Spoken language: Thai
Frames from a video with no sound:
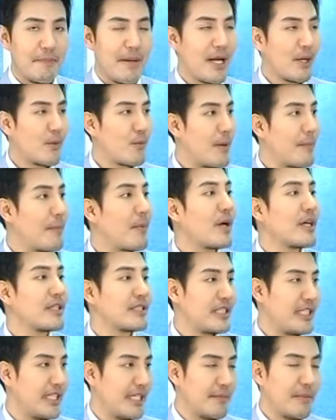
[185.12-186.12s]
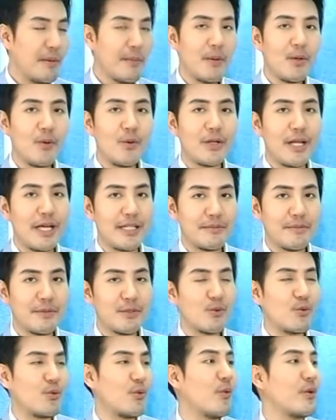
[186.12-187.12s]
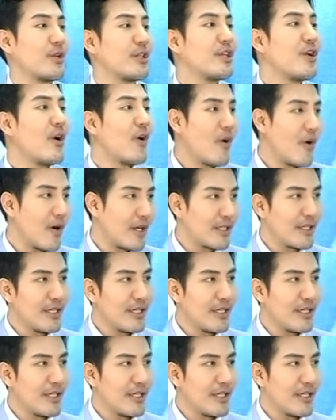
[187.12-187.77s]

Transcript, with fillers: มากกว่าปกติ เพราะบางคนอาจจะเป็นคนอดนอน